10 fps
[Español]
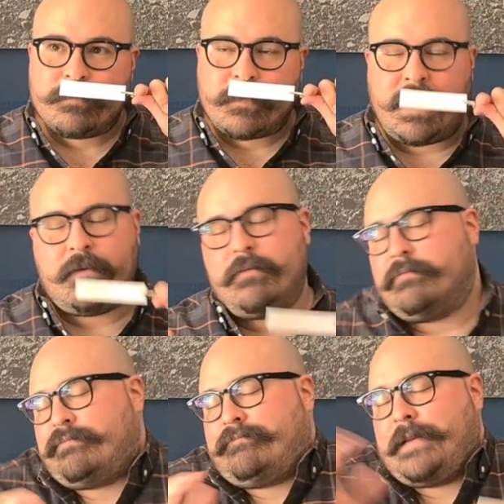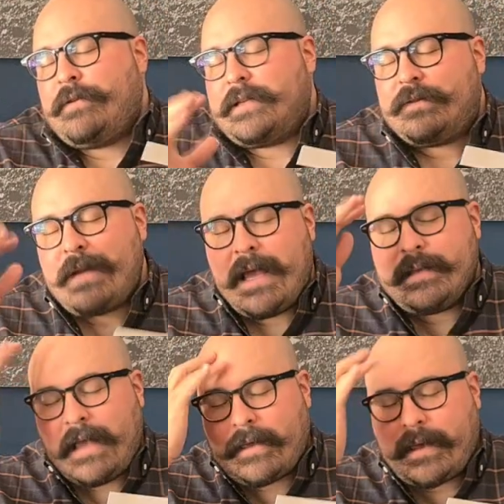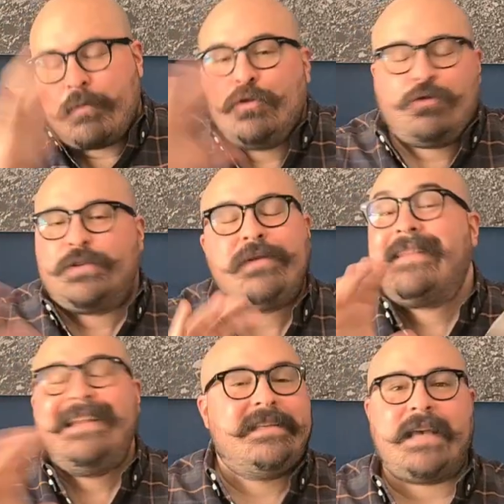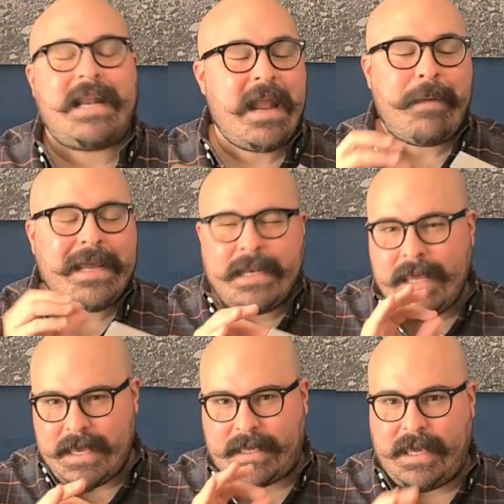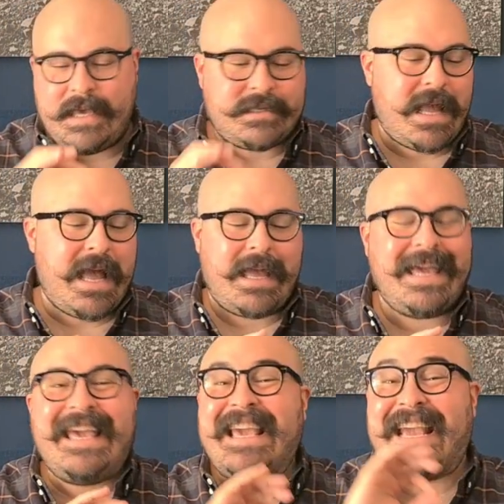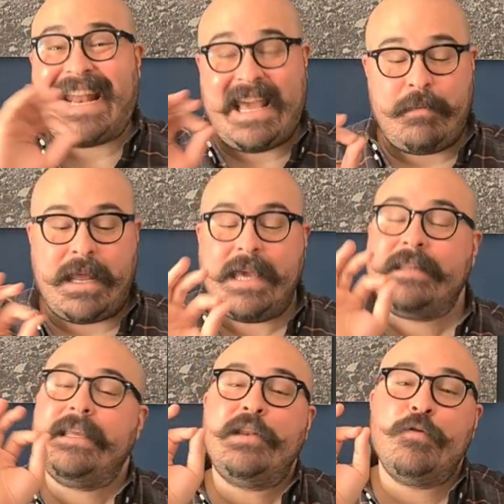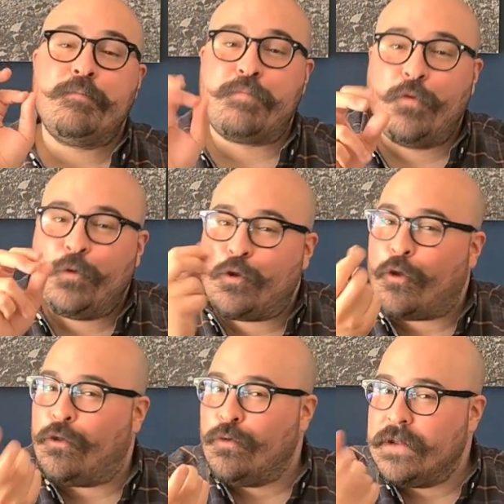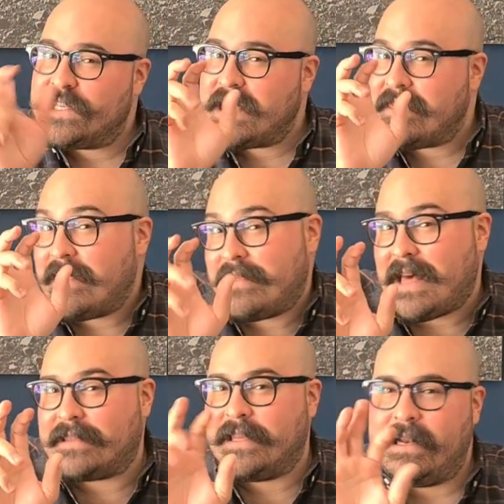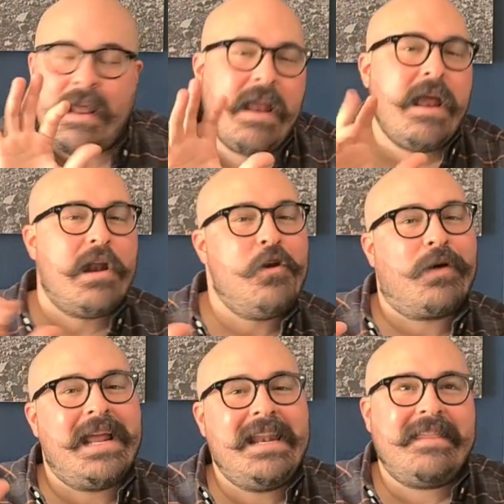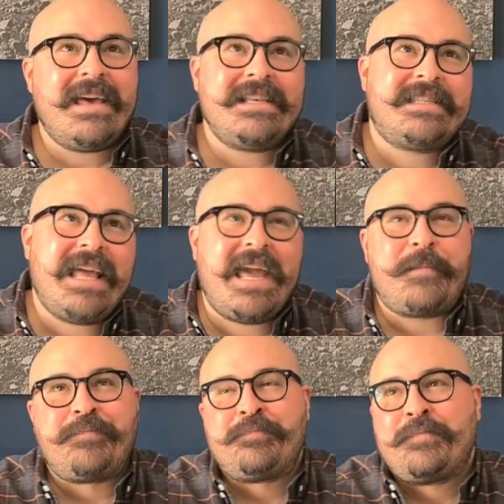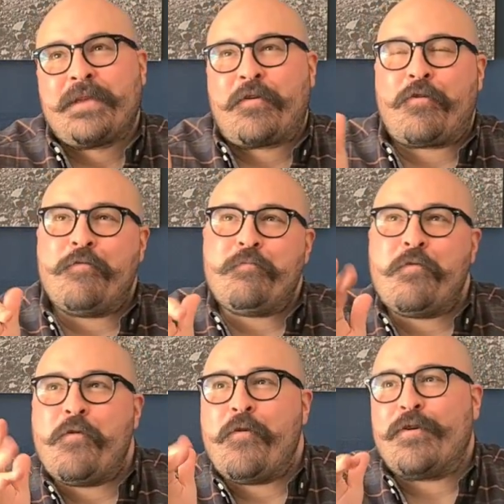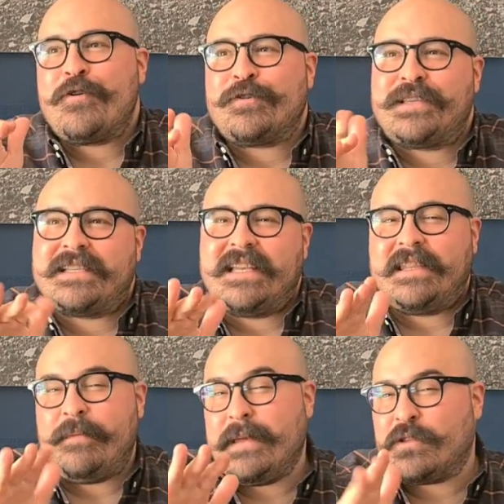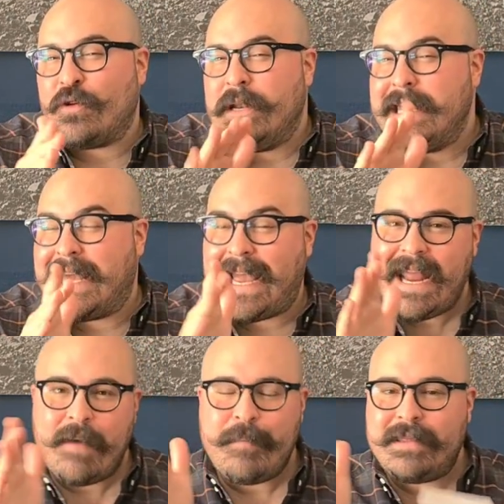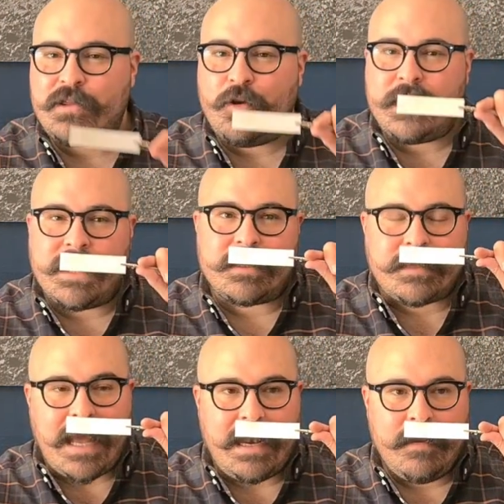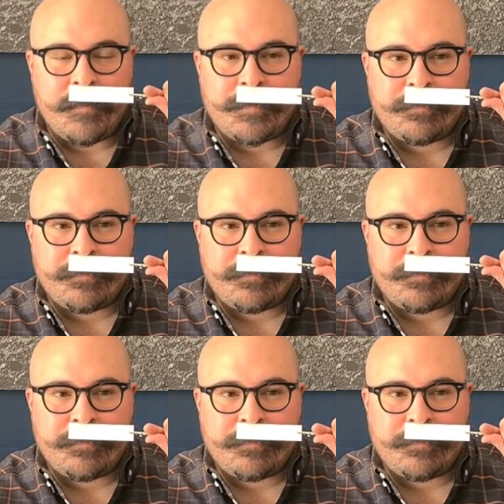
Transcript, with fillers: Hijo, señores, es una, qué bruto, es una delicia. La vainilla aquí está increíble y tiene un punto dulce de dátil, lo que le da este, como, no sé, sentimiento ligeramente oriental.